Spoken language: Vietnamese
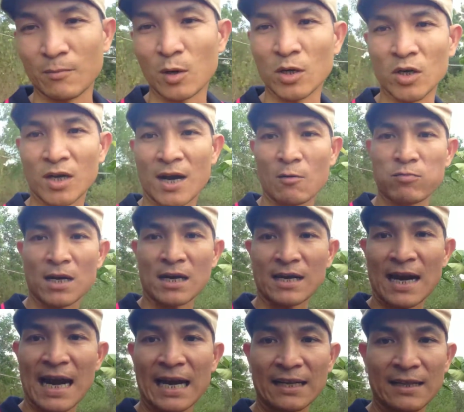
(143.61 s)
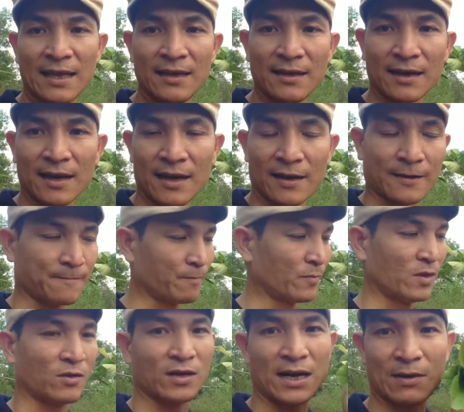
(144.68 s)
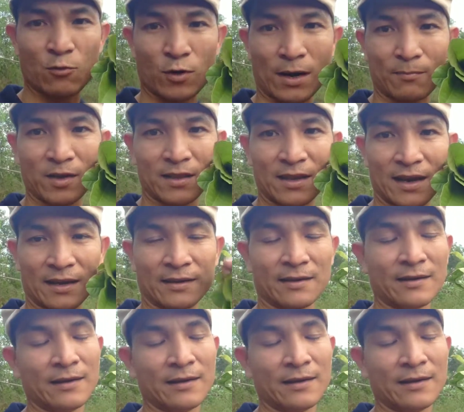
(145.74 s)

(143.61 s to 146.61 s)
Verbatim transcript: mọi người không cần rang thiết gì hết ha và lấy một nắm như thế này